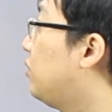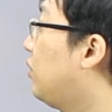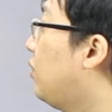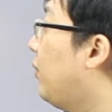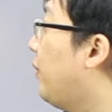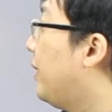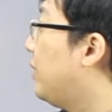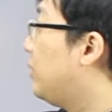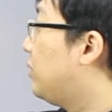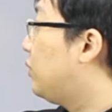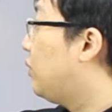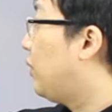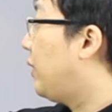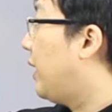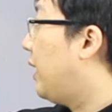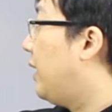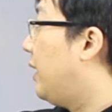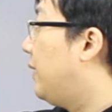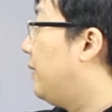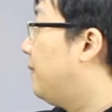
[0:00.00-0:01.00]
두고
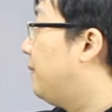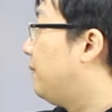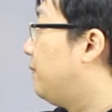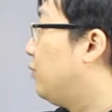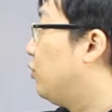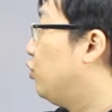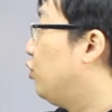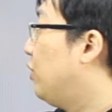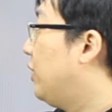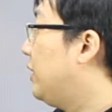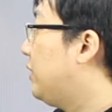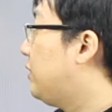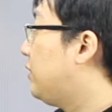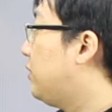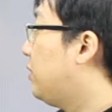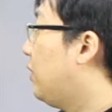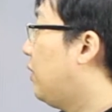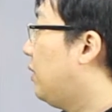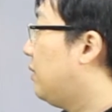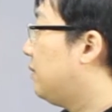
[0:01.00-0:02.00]
왼쪽에
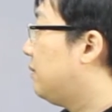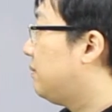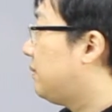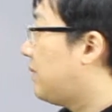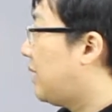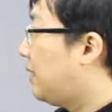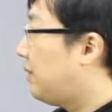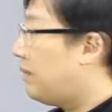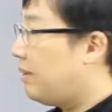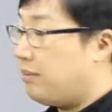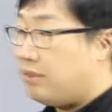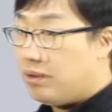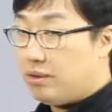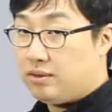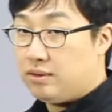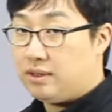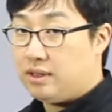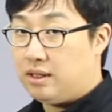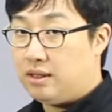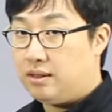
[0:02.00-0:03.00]
누에스트로 다음에
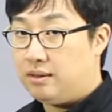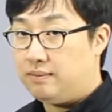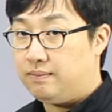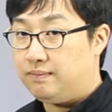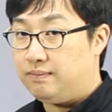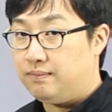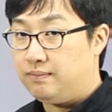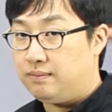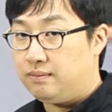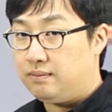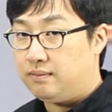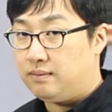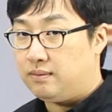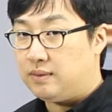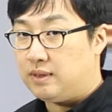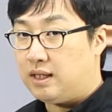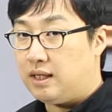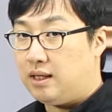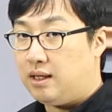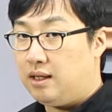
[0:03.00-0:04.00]
명사
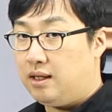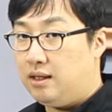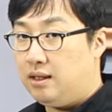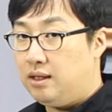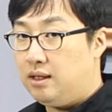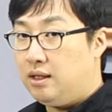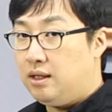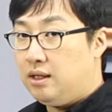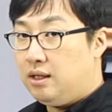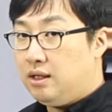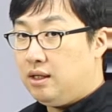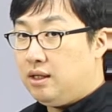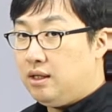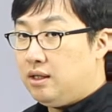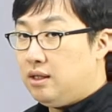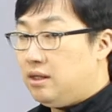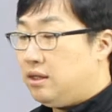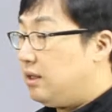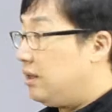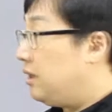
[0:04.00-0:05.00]
자
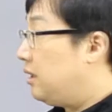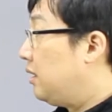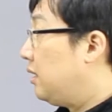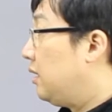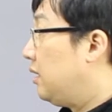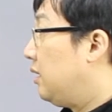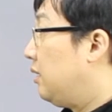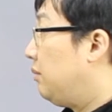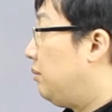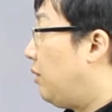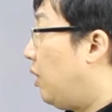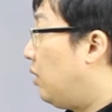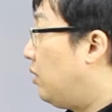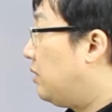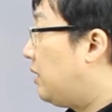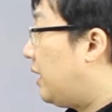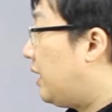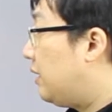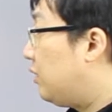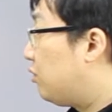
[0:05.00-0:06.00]

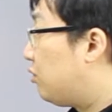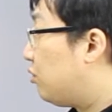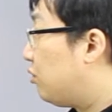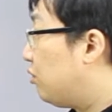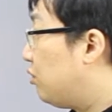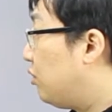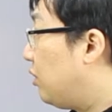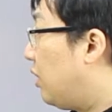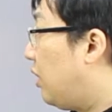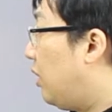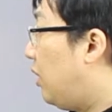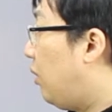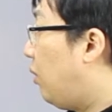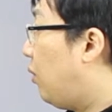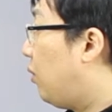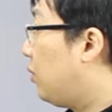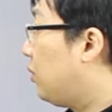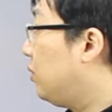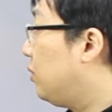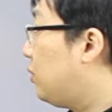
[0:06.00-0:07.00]
명사를 두고요
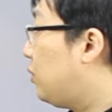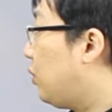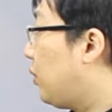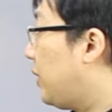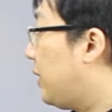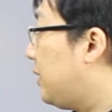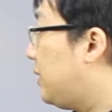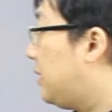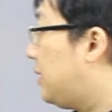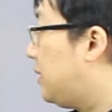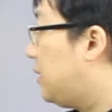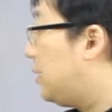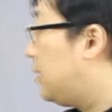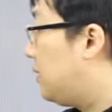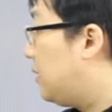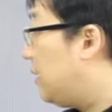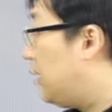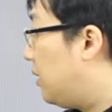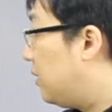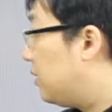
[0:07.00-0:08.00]
오른쪽에
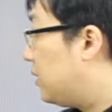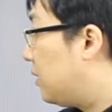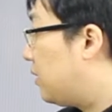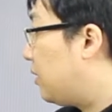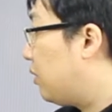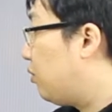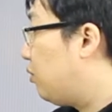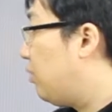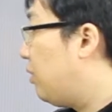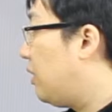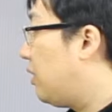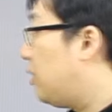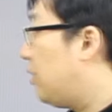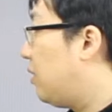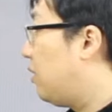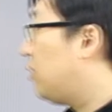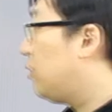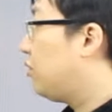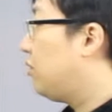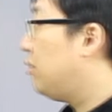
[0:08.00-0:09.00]
쓰여져서
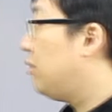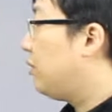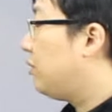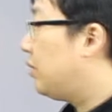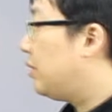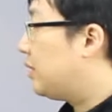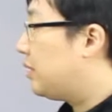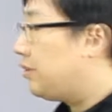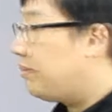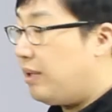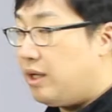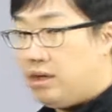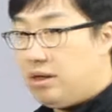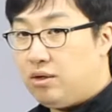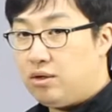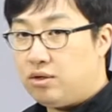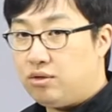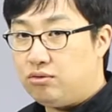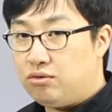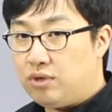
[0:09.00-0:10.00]
뒤에서 꾸미고 있으면
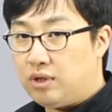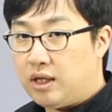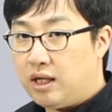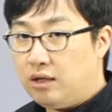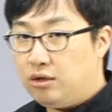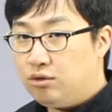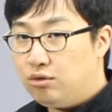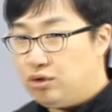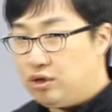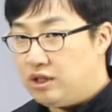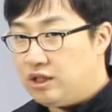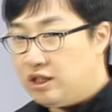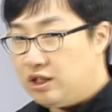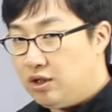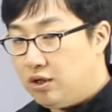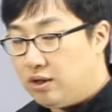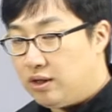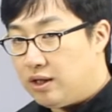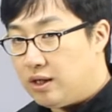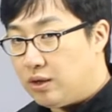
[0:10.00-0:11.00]
이것은 우리가
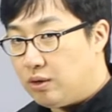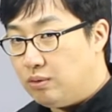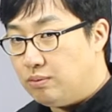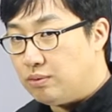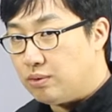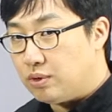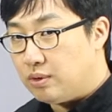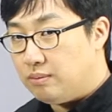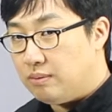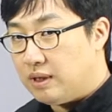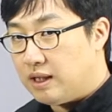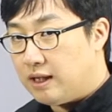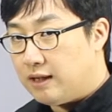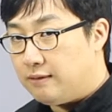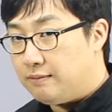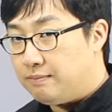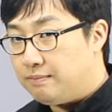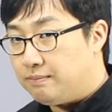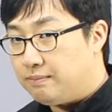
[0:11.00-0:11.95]
후치형이라고 부릅니다